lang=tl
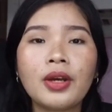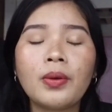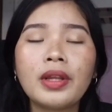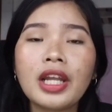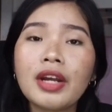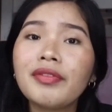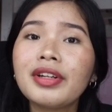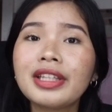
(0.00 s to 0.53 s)

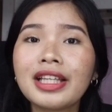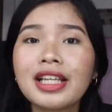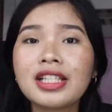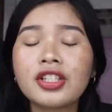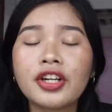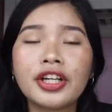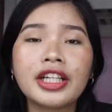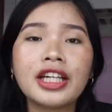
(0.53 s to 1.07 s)
When everything is
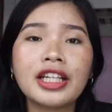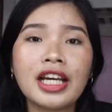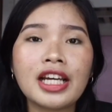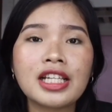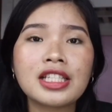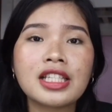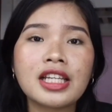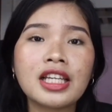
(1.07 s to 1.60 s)

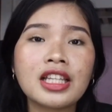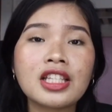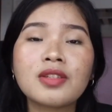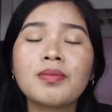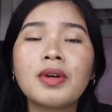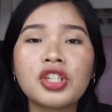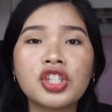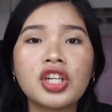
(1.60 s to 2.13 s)
organized, it is
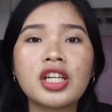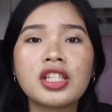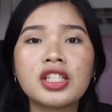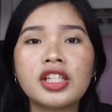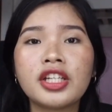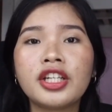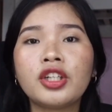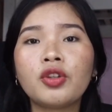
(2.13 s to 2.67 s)
much
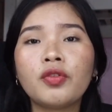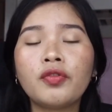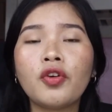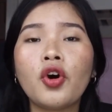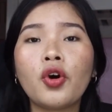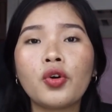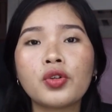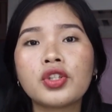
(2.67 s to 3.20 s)
easier to
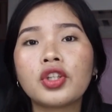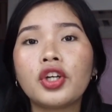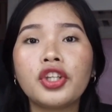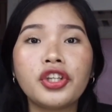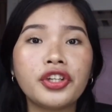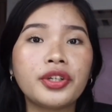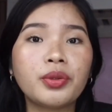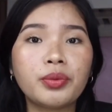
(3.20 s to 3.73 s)
focus
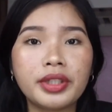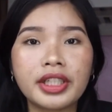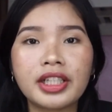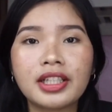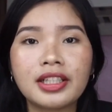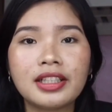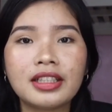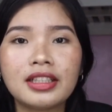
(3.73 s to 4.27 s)
on your work.
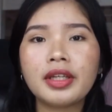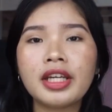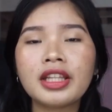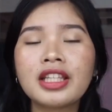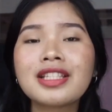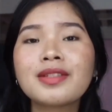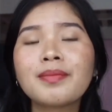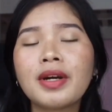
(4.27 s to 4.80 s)

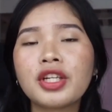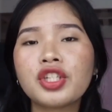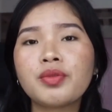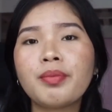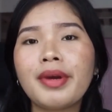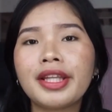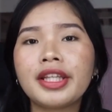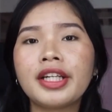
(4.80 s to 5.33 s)
It is
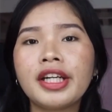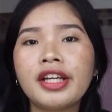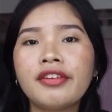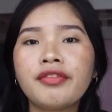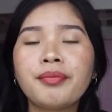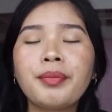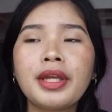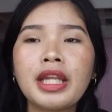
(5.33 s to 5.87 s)
much better
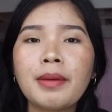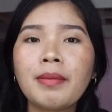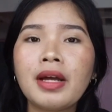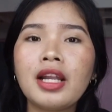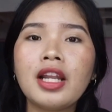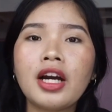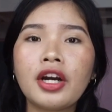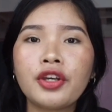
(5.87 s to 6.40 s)
if
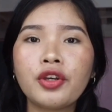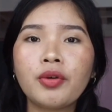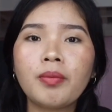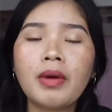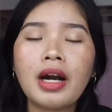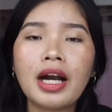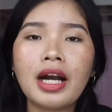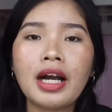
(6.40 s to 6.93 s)
minimal lang yung
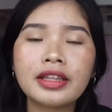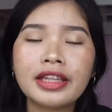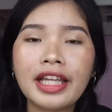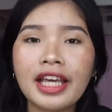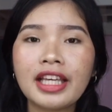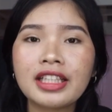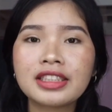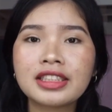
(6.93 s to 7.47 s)
mga
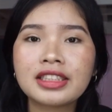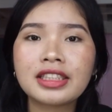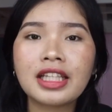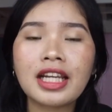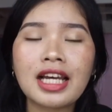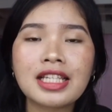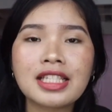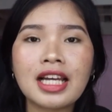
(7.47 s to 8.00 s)
things
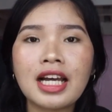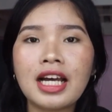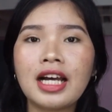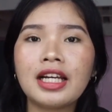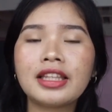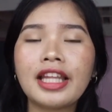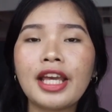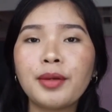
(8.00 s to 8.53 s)
na
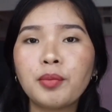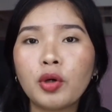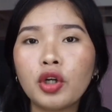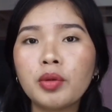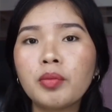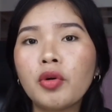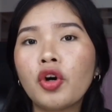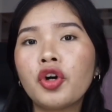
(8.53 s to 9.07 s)
nasa table
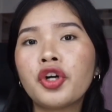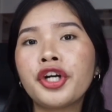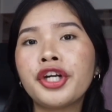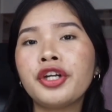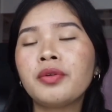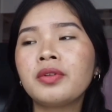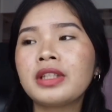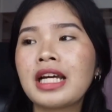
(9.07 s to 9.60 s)
mo or
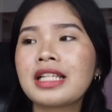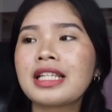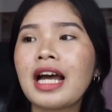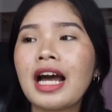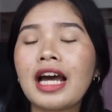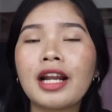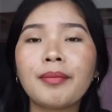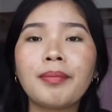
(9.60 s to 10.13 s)
yung nasa
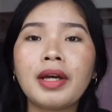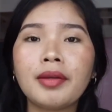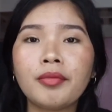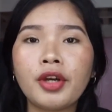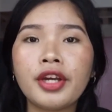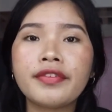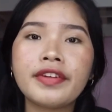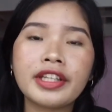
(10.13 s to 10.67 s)
harapan mo
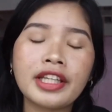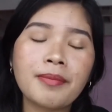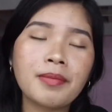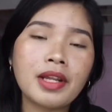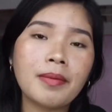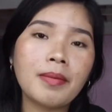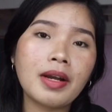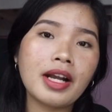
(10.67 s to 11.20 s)
every time
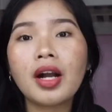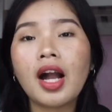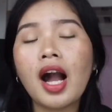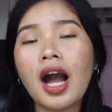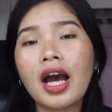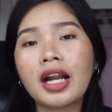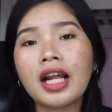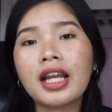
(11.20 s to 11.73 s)
na
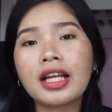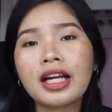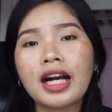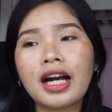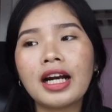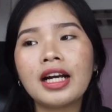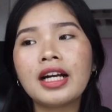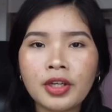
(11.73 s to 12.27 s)
mag-aaral
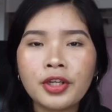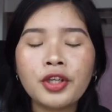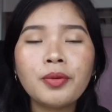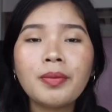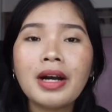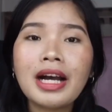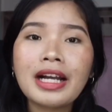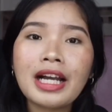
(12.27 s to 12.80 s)
ka.
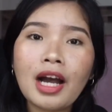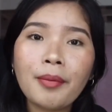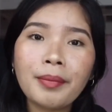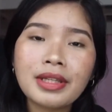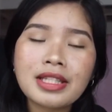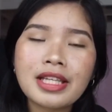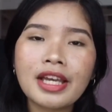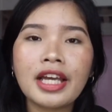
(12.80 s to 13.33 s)
Yung mga
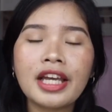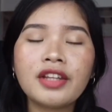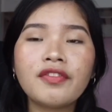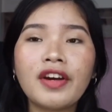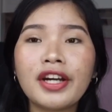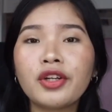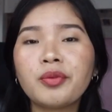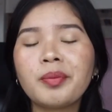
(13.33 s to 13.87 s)
gamit sa
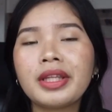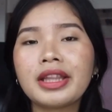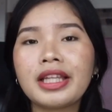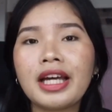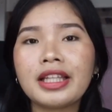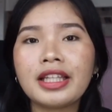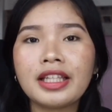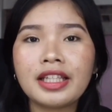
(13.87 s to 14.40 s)
environment
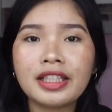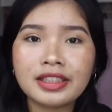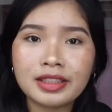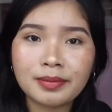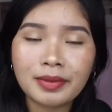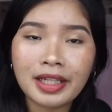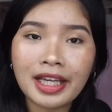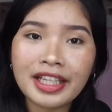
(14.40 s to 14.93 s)
natin is
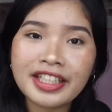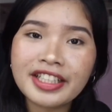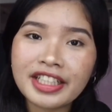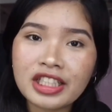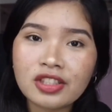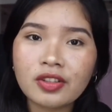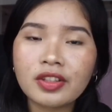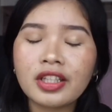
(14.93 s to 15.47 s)
magiging
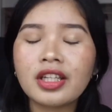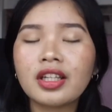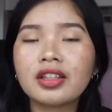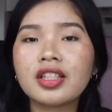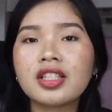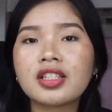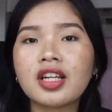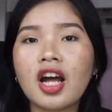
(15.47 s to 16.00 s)
reason din
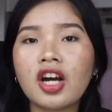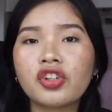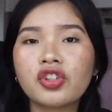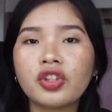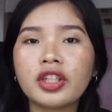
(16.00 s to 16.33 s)
ng distraction.